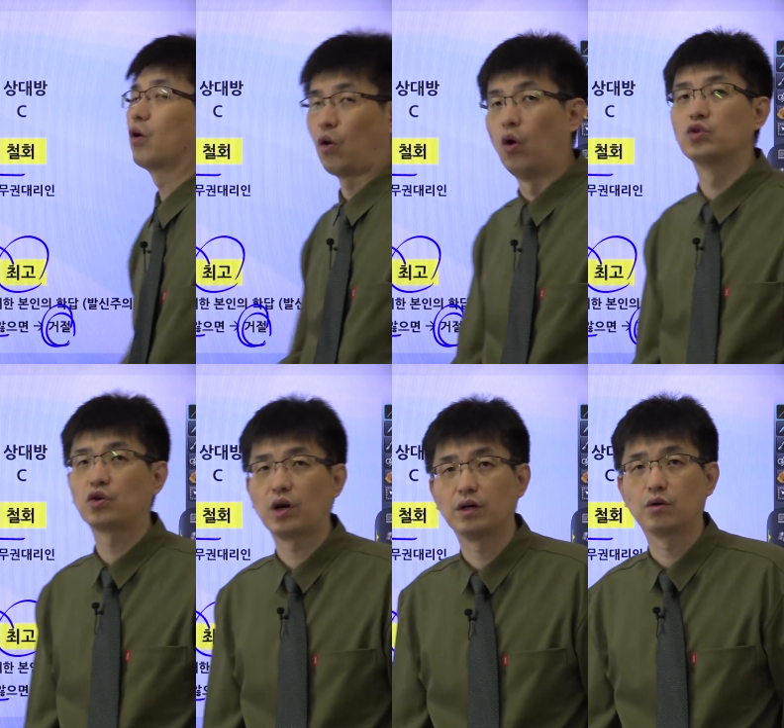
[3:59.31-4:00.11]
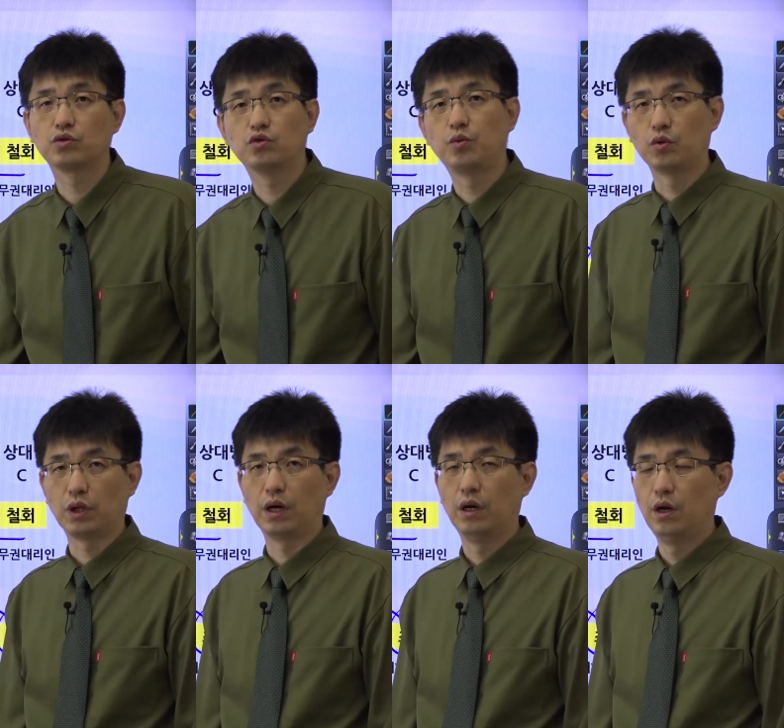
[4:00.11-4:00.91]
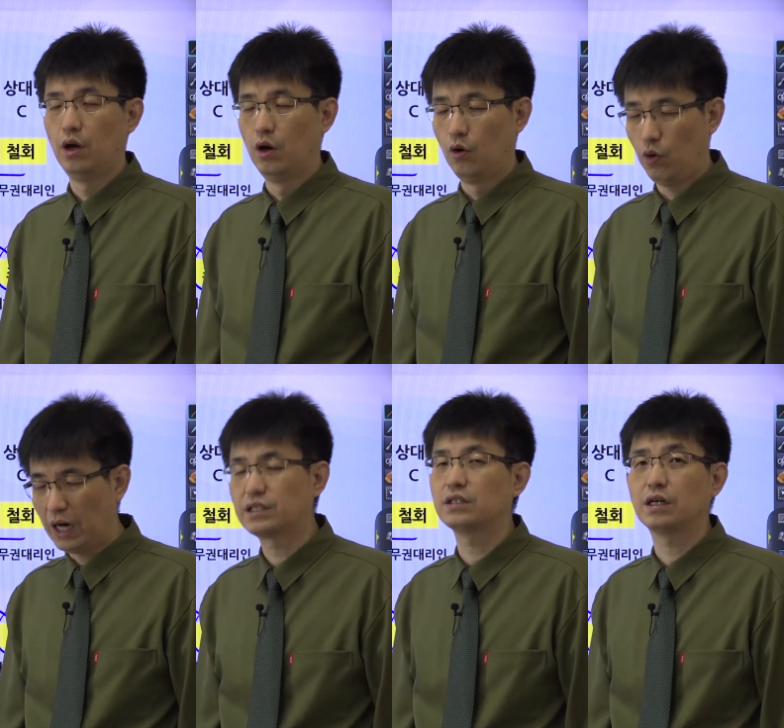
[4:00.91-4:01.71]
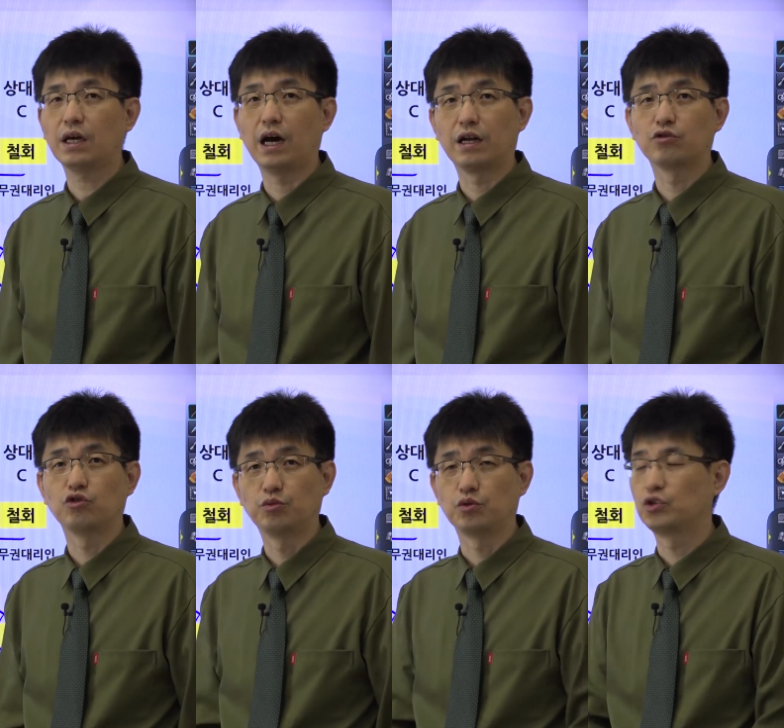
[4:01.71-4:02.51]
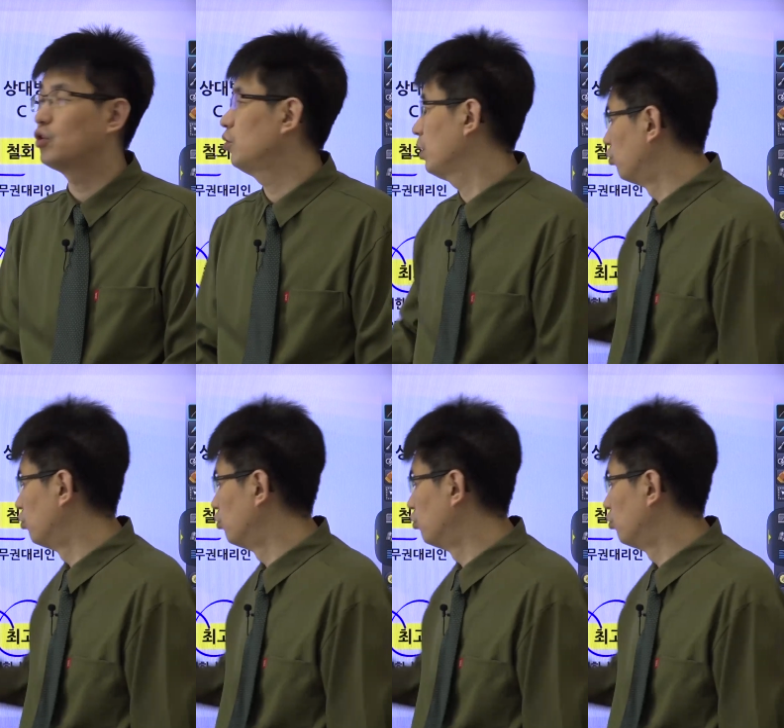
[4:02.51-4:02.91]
거절한 것으로 본다. 확실하게 알아두십시오. 시험에